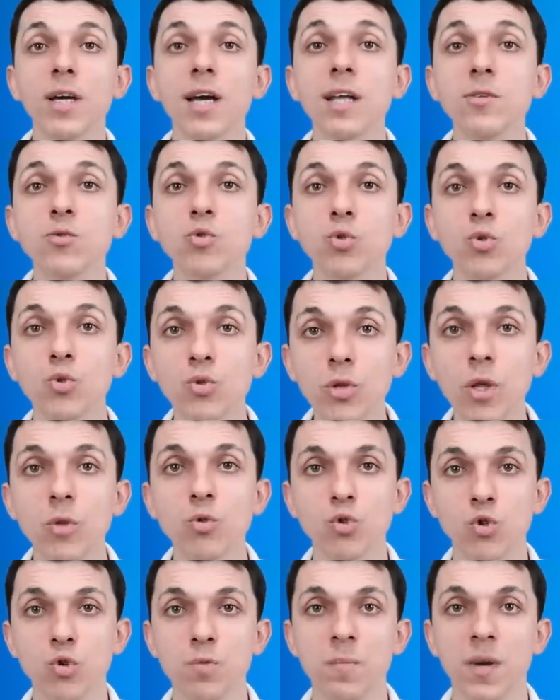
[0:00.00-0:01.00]
Fakat şunu
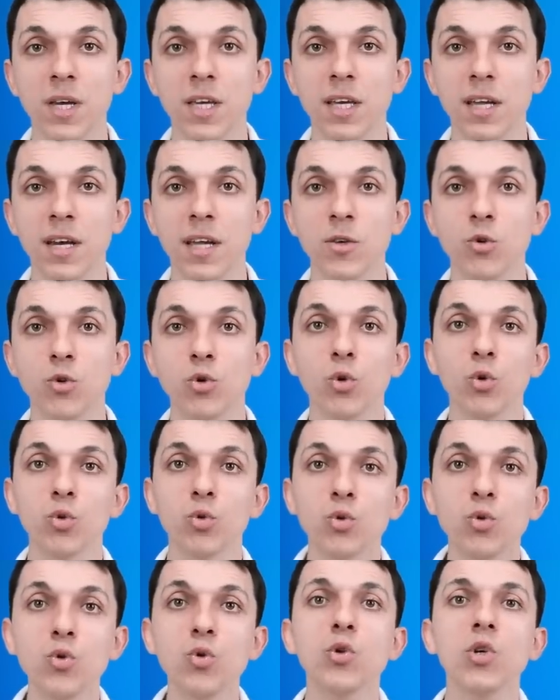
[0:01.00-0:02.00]
da düşünmek gerekiyor.
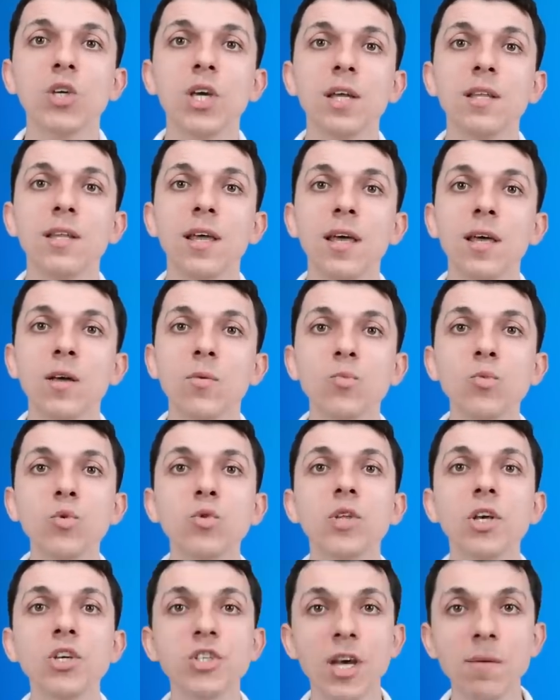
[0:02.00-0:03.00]
Türkiye'de
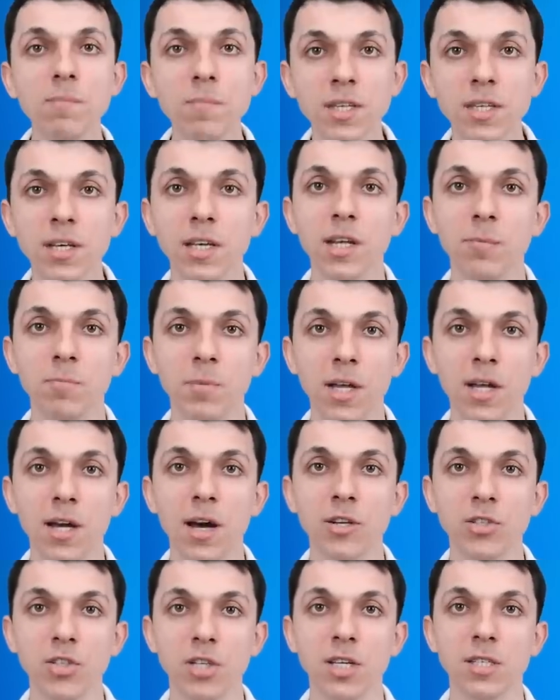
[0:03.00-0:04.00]
muhteşem bir taleple
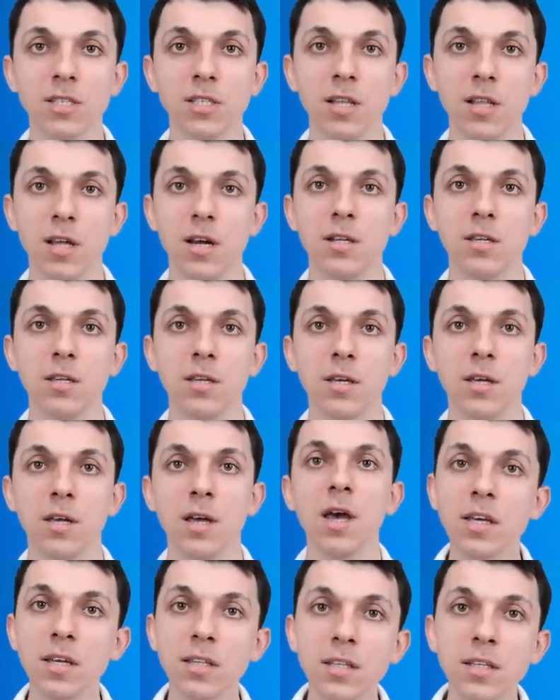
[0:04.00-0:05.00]
karşılaşsalardı,
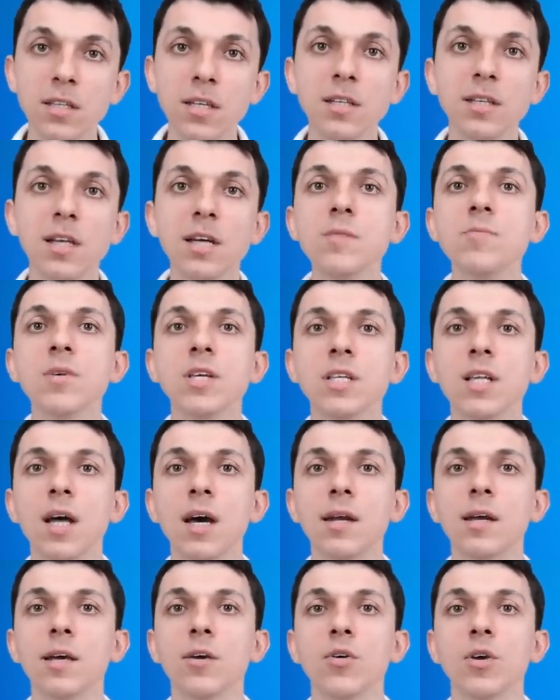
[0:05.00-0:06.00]
yatırdıkları
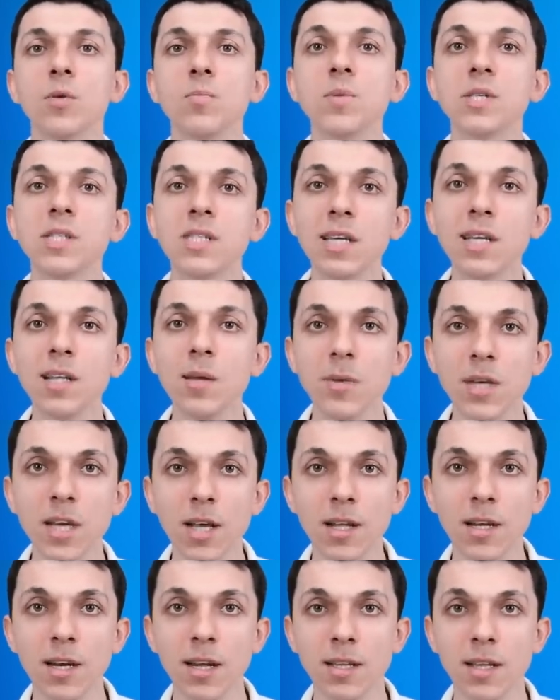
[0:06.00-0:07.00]
miktara göre misli ciddiyle bir
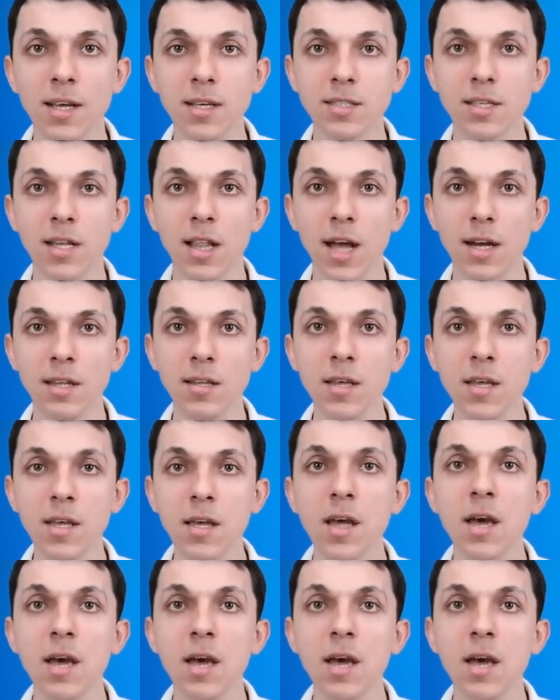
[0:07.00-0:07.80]
gelir elde etselerdi